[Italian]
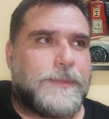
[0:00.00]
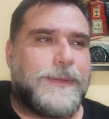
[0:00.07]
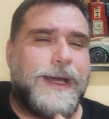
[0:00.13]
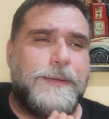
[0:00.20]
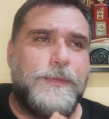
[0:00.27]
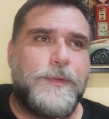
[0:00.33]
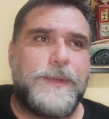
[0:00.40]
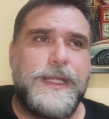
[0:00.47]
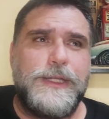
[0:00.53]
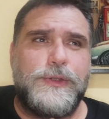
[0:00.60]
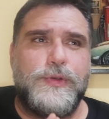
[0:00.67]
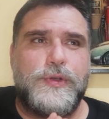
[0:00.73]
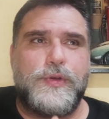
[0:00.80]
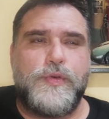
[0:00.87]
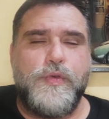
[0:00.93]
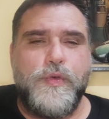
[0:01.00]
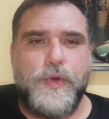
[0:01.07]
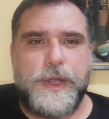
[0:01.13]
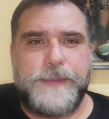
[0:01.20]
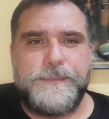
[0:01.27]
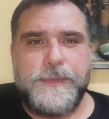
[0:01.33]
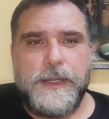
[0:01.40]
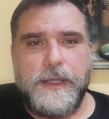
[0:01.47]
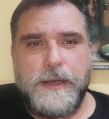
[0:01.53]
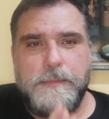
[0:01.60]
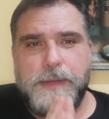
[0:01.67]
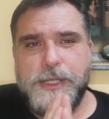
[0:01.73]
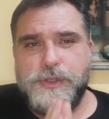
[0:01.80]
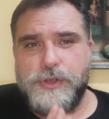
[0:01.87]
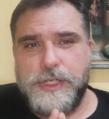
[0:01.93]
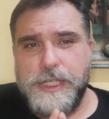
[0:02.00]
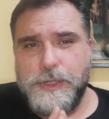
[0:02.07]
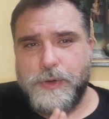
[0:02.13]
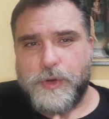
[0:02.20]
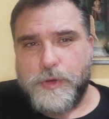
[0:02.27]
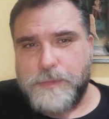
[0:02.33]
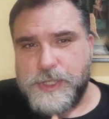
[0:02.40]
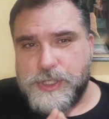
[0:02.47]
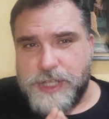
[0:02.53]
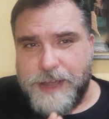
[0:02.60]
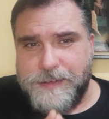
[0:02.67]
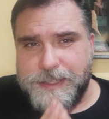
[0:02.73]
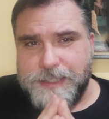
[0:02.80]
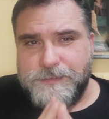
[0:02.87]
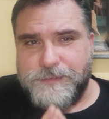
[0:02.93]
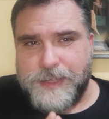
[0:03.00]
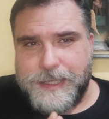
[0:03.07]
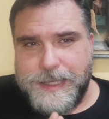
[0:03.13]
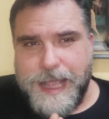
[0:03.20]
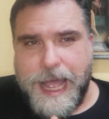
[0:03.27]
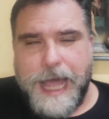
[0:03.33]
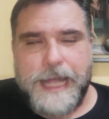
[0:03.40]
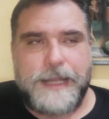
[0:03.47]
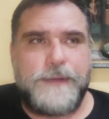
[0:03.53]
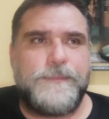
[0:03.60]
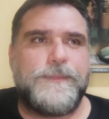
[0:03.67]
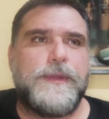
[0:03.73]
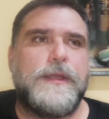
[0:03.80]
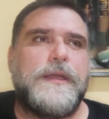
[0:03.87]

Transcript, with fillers: ma al momento in cui il maggiolino cominciava ad invecchiare,